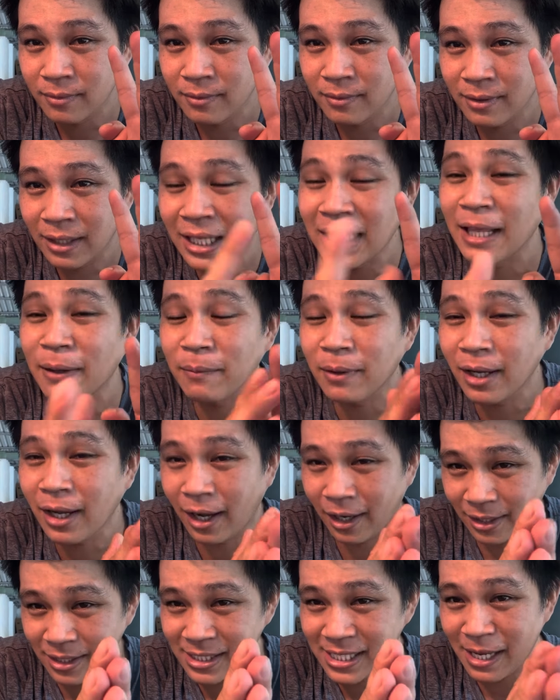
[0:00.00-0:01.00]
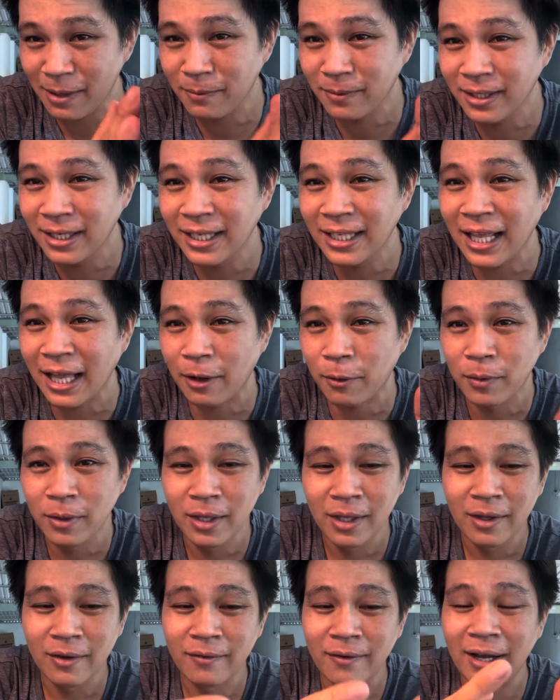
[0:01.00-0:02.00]
anh em cứ thử xem như thế nào
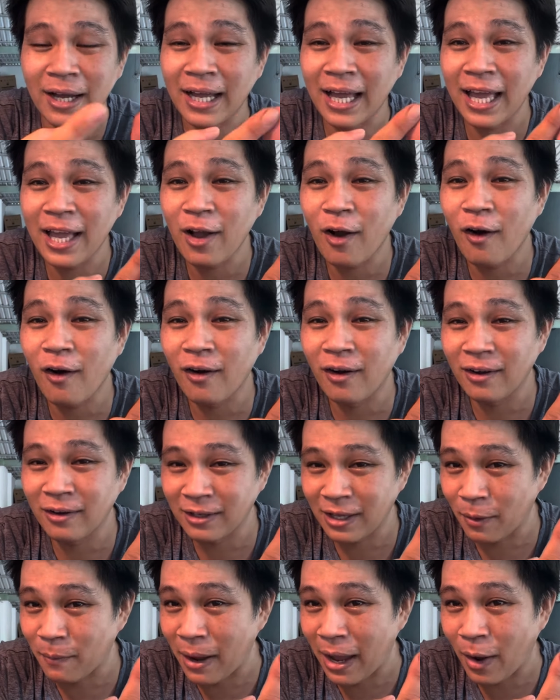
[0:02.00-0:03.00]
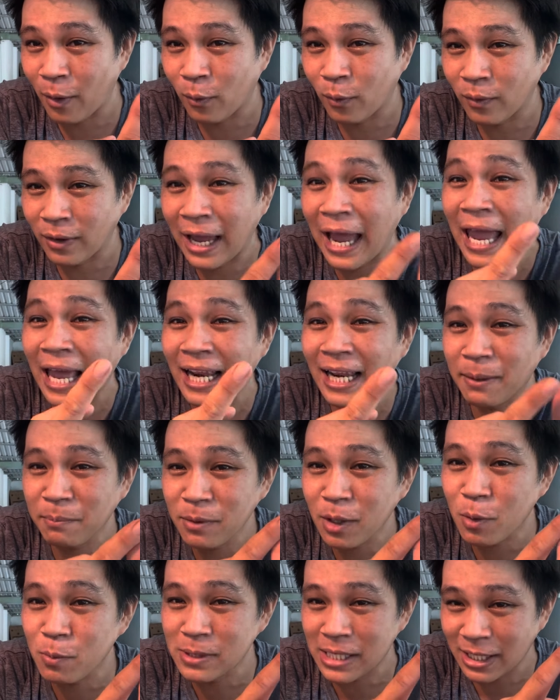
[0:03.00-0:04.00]
và cái con trầu màu kẹt lắm
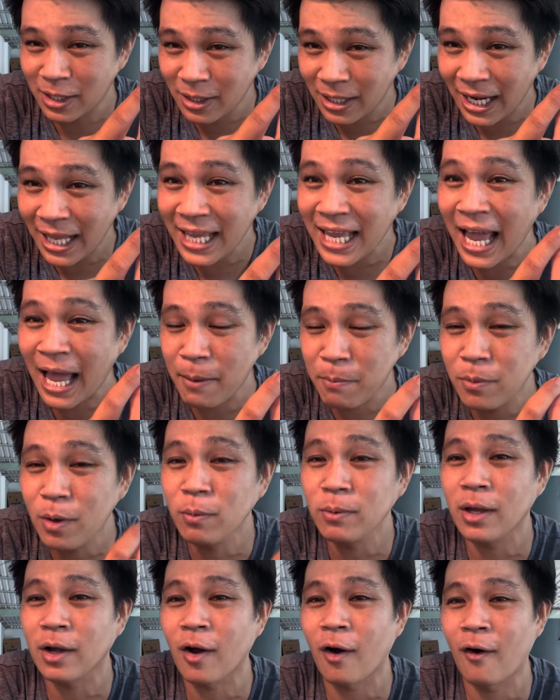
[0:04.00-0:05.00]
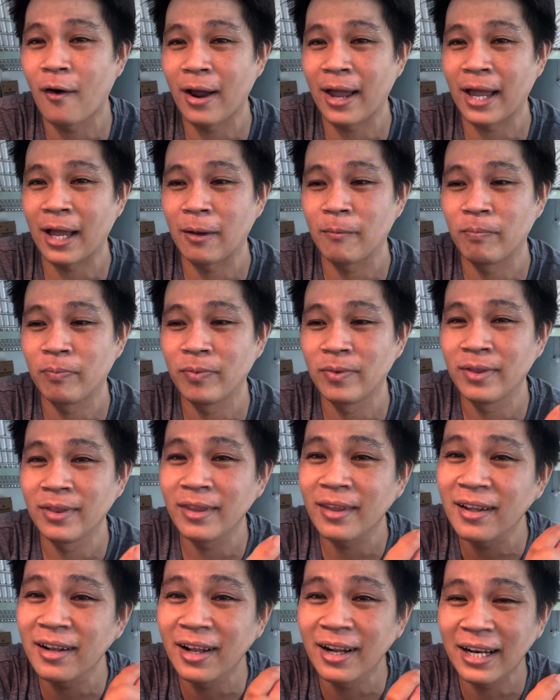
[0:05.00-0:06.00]
nó cũng sẽ lấy cám đút cho con nè
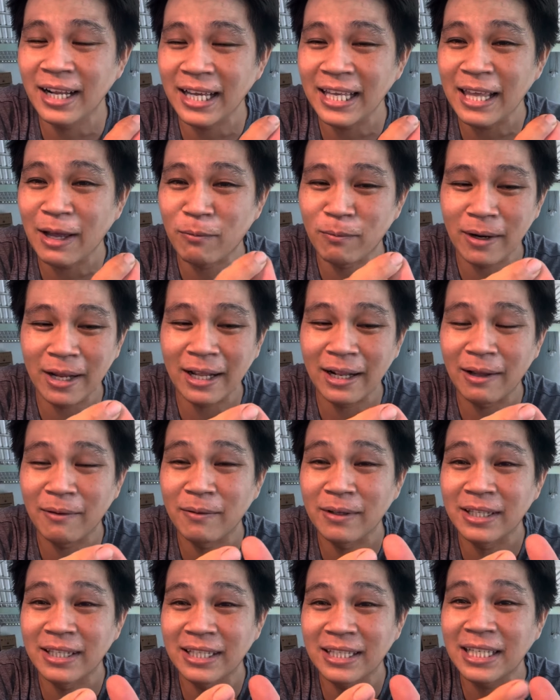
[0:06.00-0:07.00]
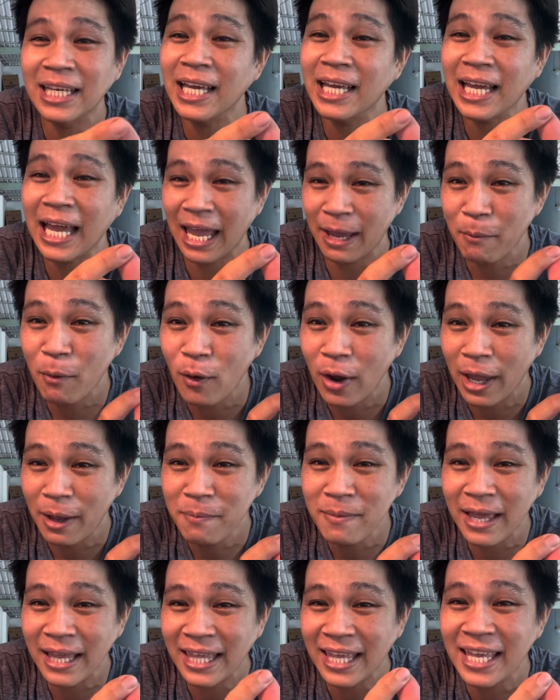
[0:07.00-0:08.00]
cho nên là cái dòng này là cái thẻ bảo
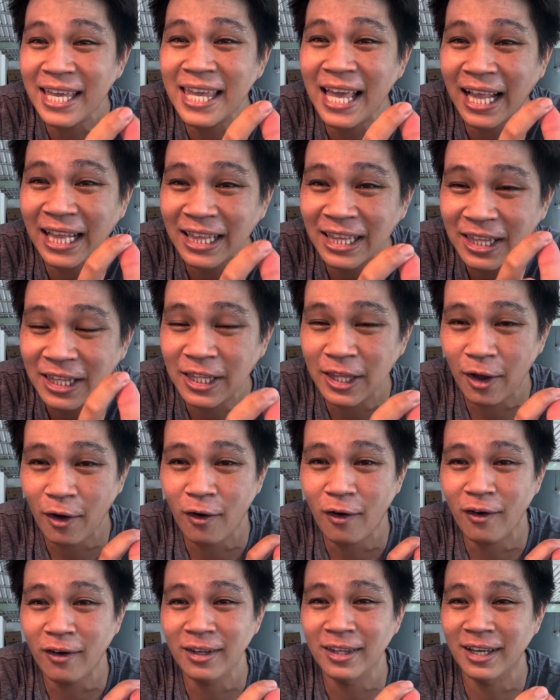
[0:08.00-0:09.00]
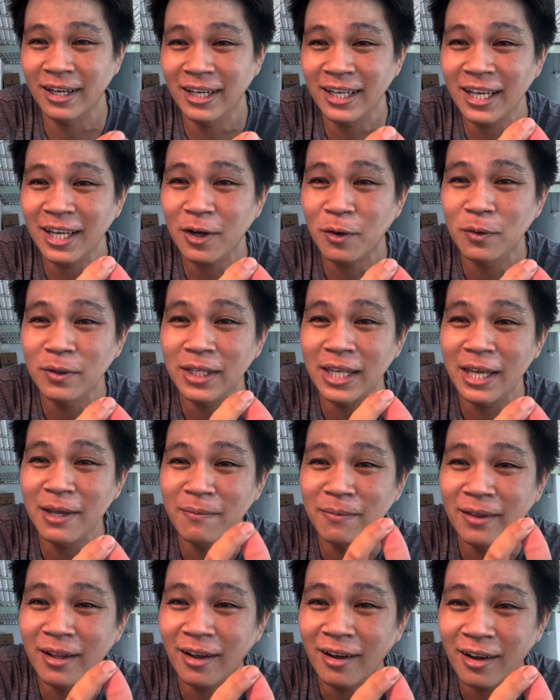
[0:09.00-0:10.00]
hiểm này chỉ dành cho những cái con
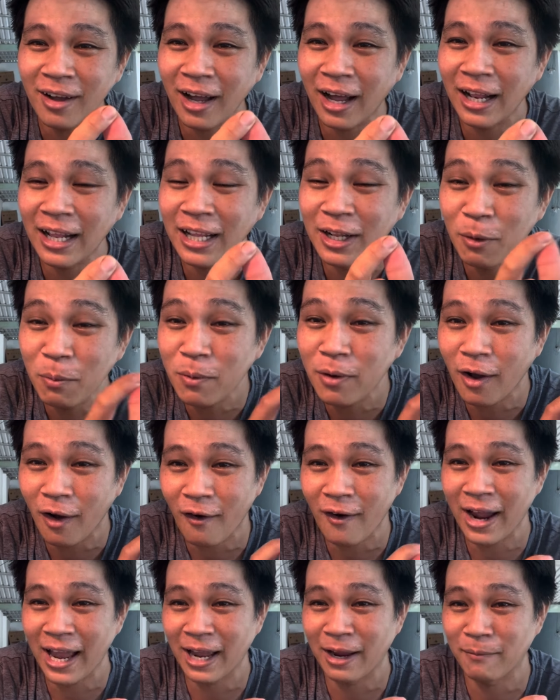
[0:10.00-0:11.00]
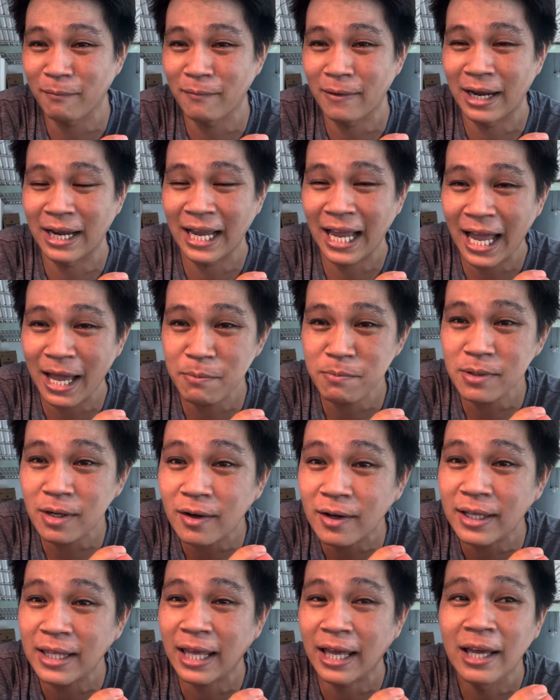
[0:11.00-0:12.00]
chim nó có thể là đút con ăn bằng cám thôi
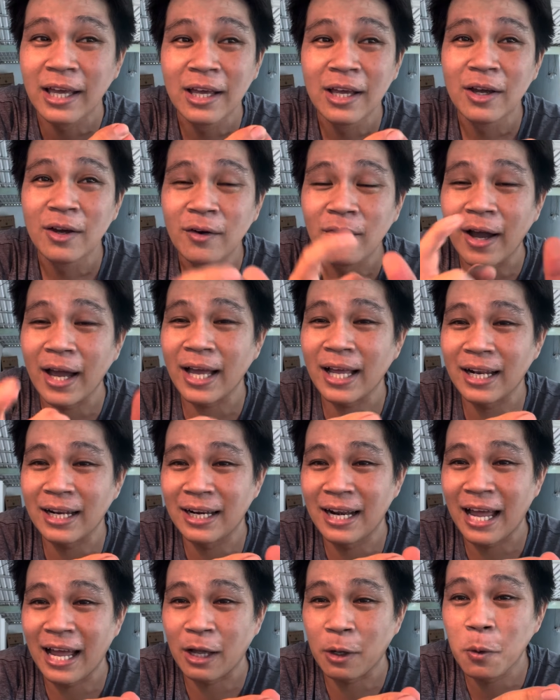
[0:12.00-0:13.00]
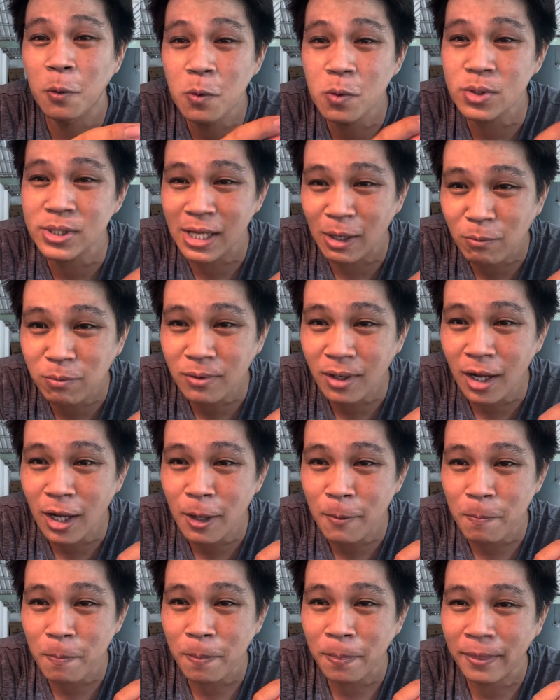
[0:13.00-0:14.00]
cả nhà hoặc là cứu sống
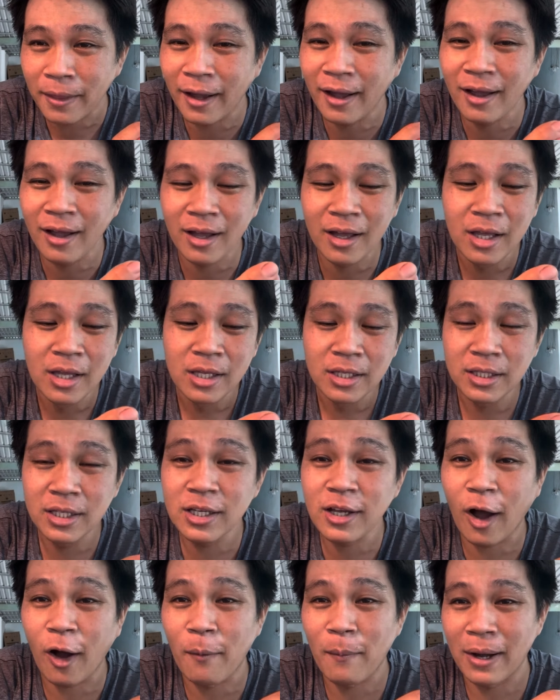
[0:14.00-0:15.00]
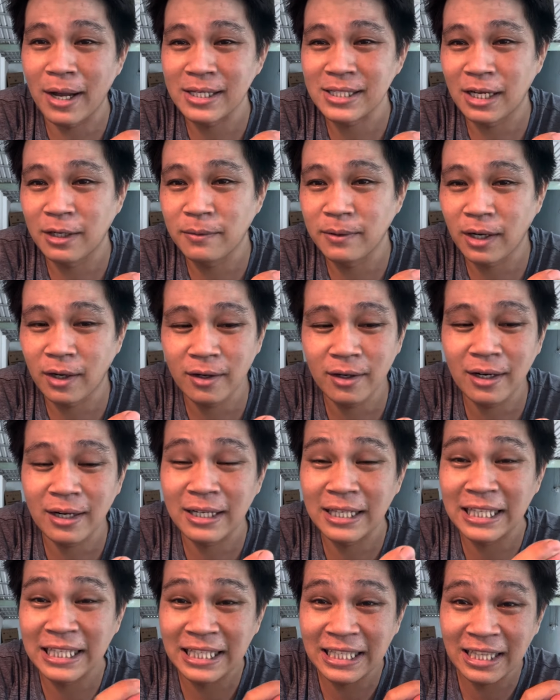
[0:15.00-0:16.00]
nó đó chứ còn mà thật sự nói
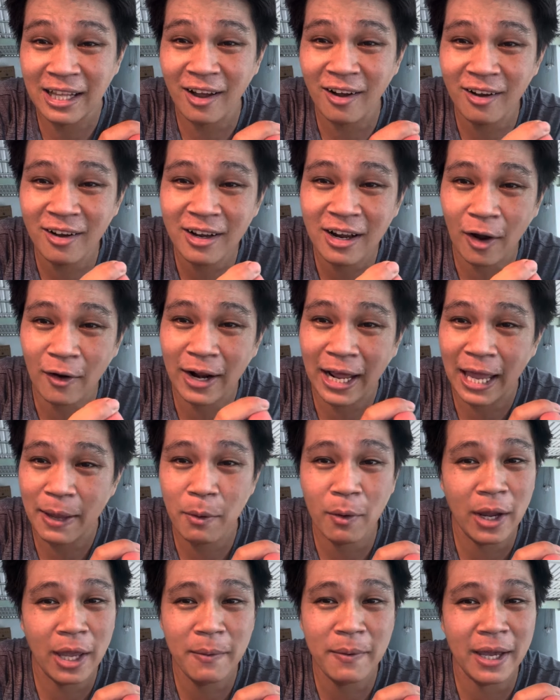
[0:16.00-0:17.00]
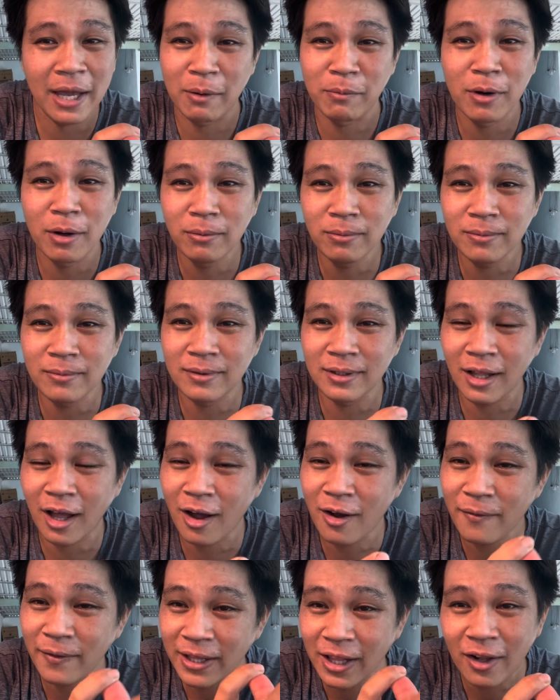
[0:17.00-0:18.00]
là nó gọi là thẻ bảo hiểm thì không đúng
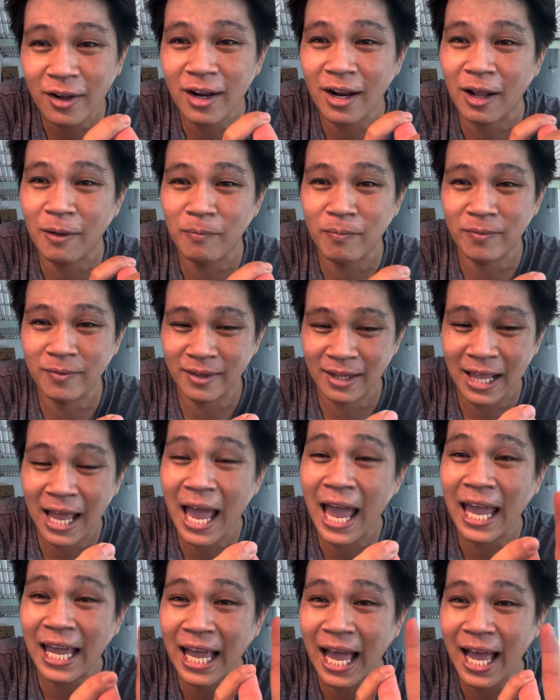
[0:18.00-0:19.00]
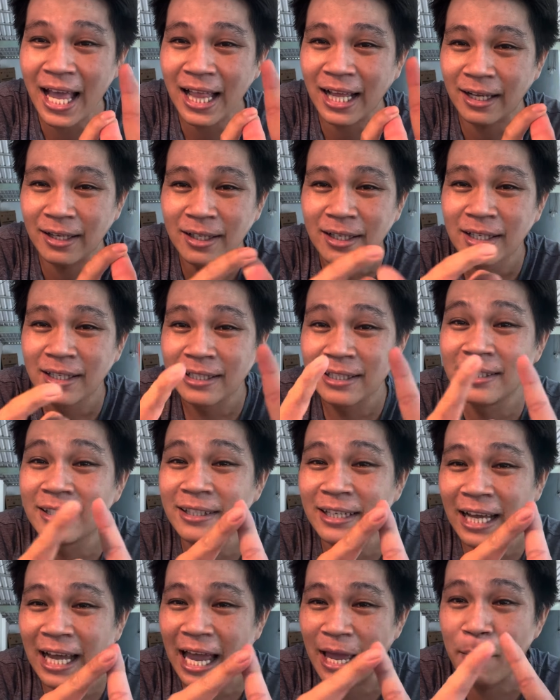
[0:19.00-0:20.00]
nó phải nói là hai cái là
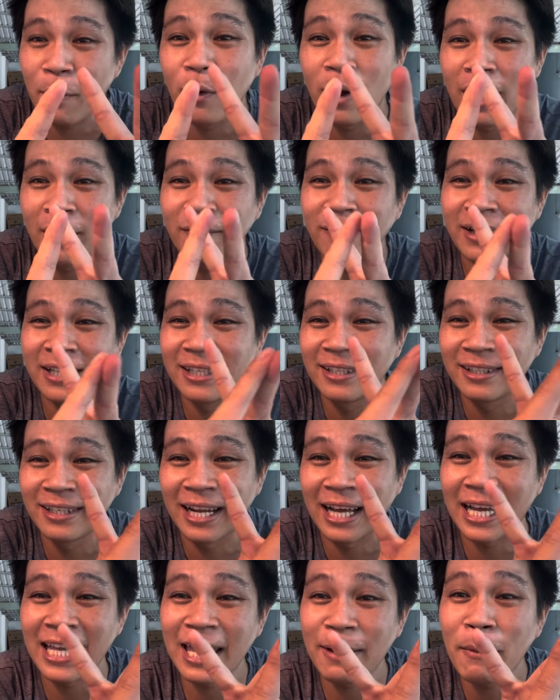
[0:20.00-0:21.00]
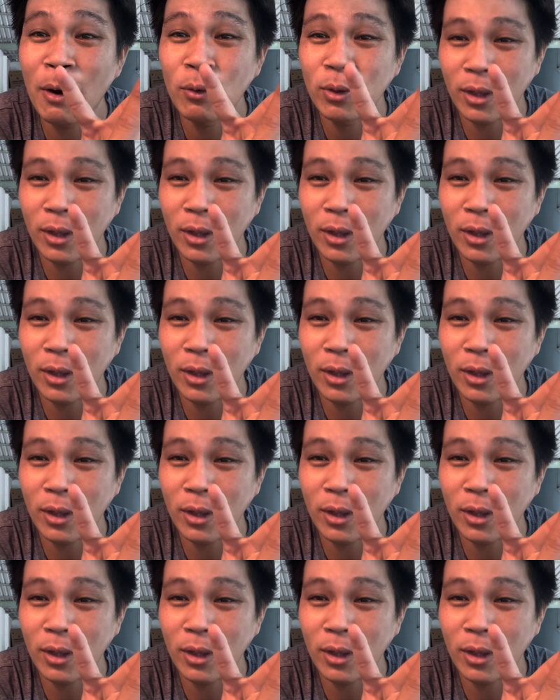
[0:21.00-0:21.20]
vừa là thẻ bảo hiểm và vừa là cái giấy báo